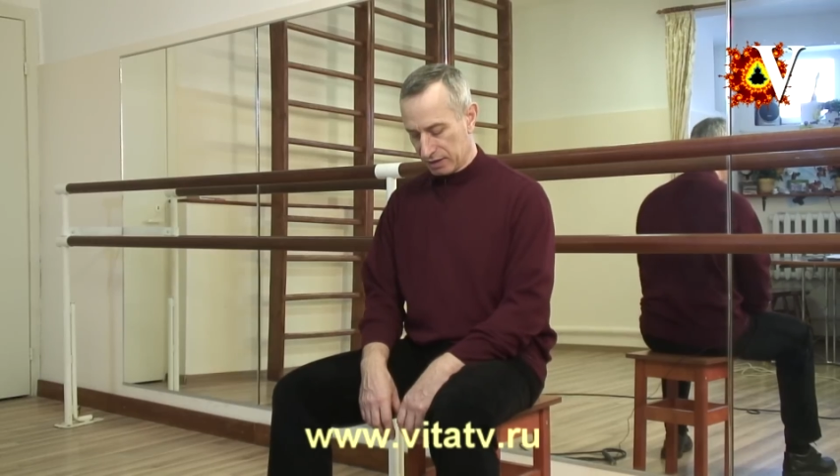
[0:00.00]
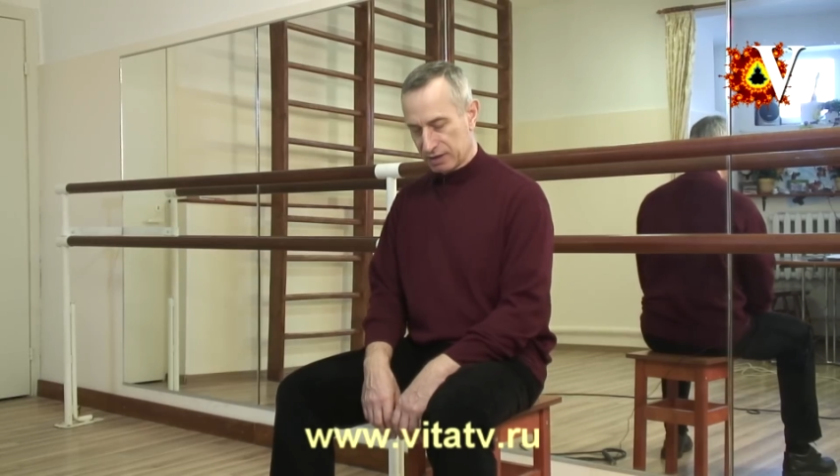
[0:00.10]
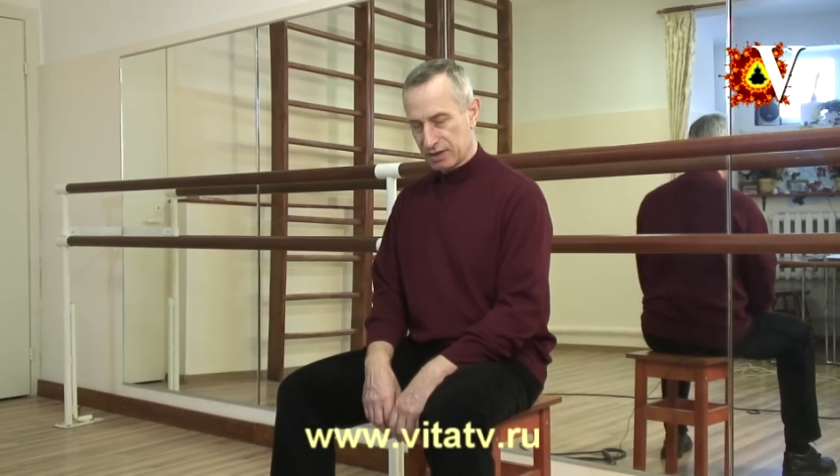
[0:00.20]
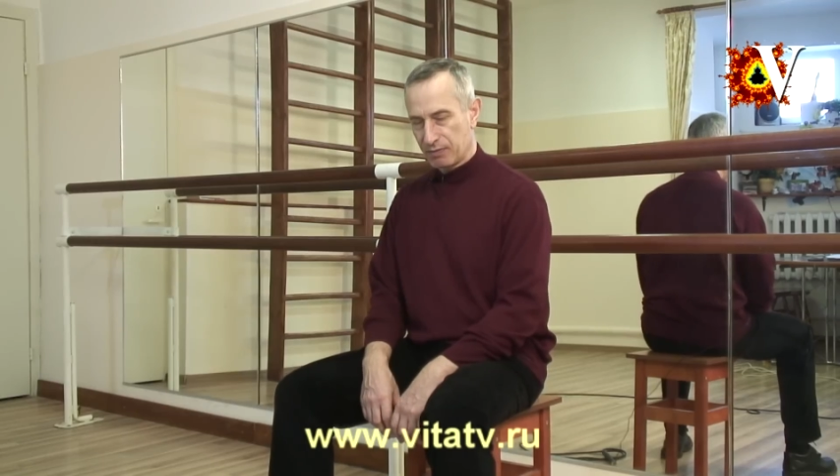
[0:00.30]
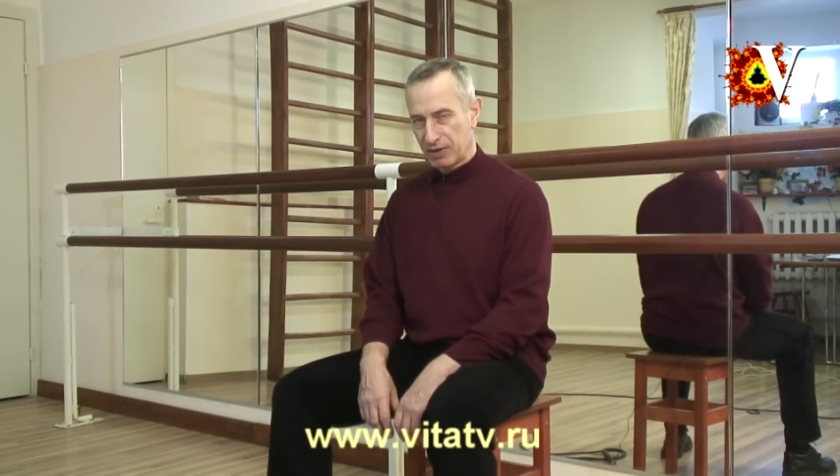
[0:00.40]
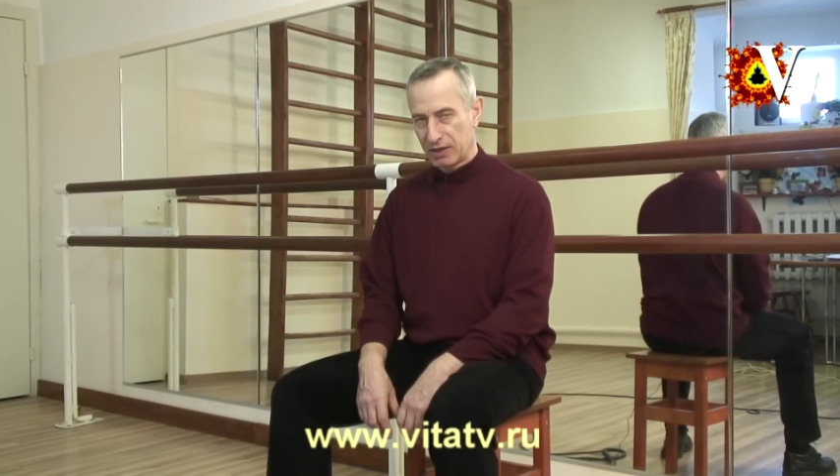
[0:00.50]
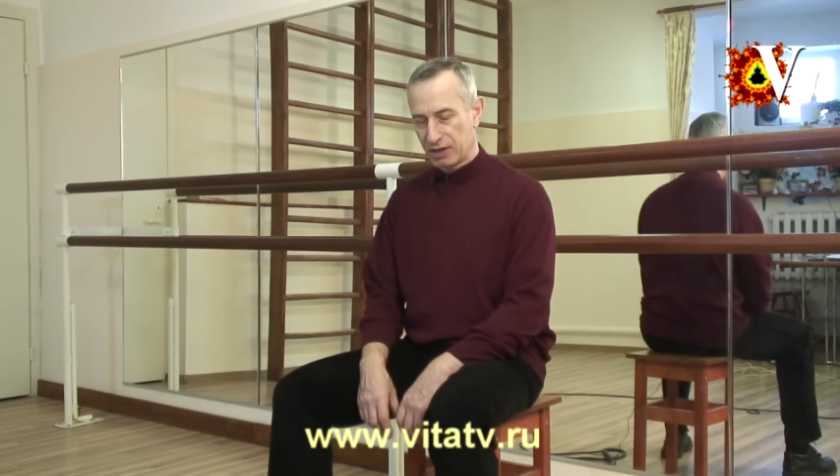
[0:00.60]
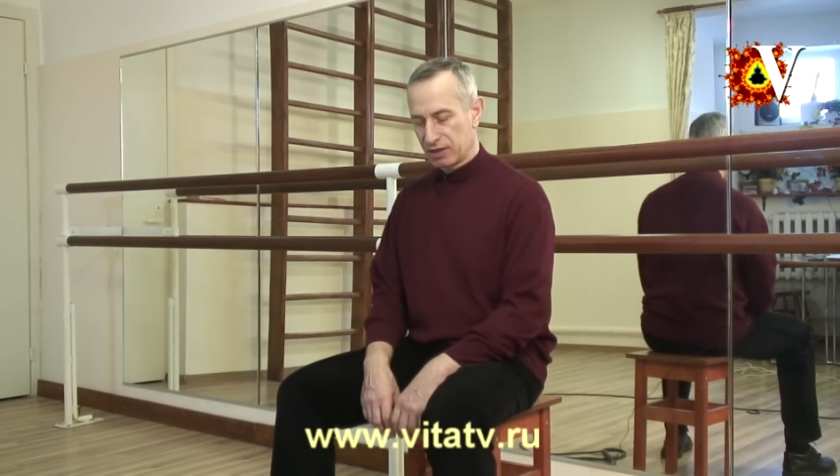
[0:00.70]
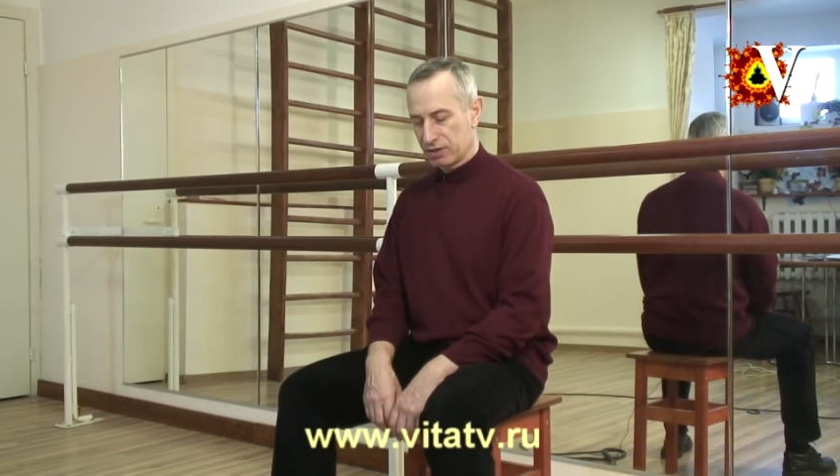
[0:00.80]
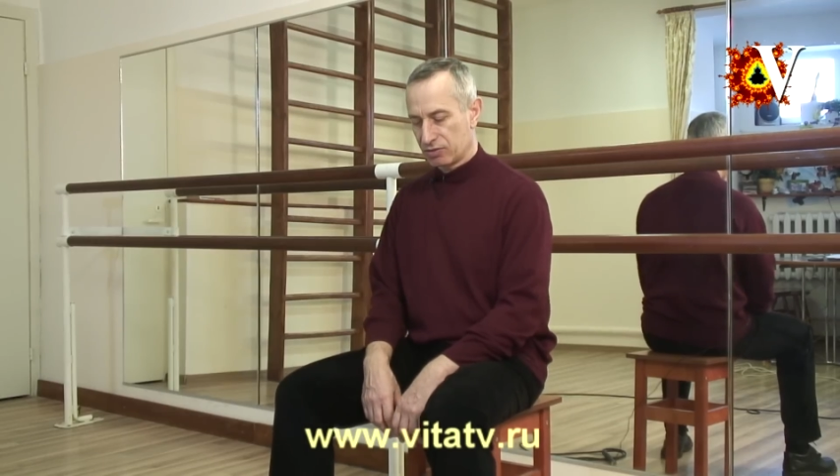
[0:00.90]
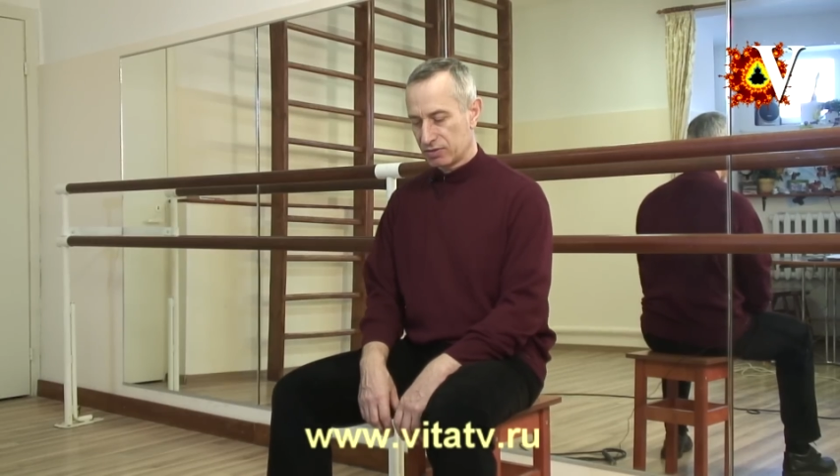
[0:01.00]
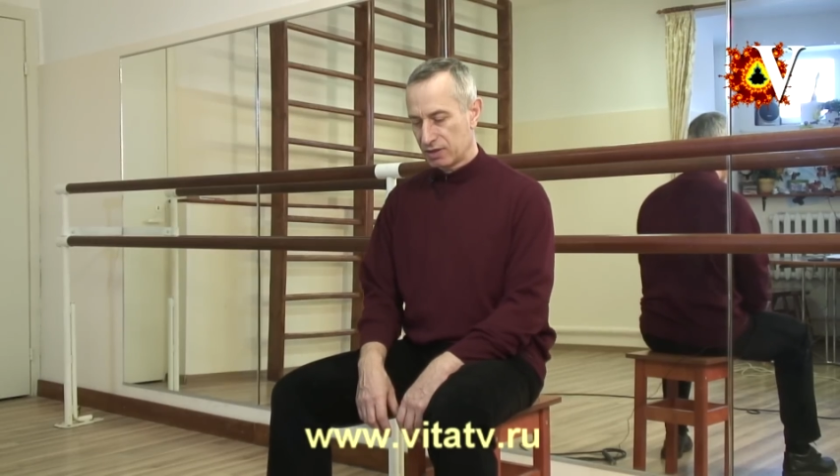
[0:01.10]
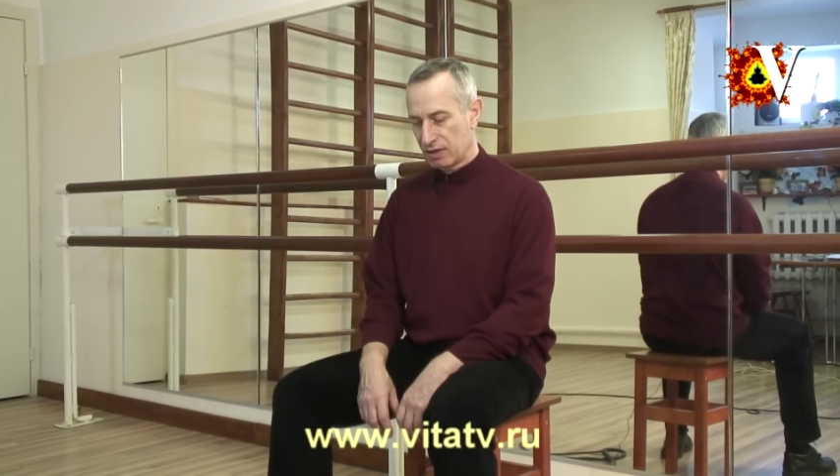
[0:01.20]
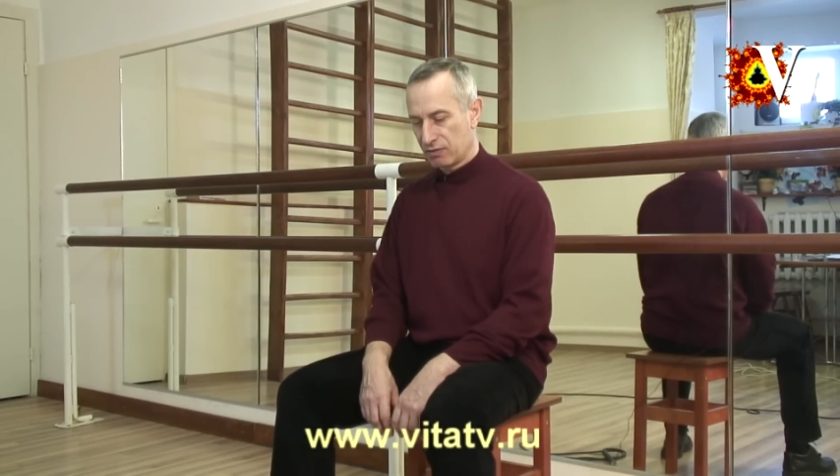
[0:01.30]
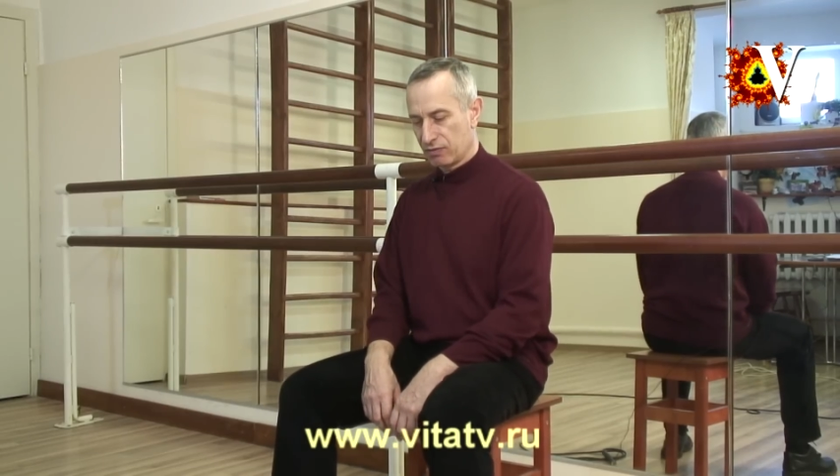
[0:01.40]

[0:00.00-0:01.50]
тазобедренный сустав.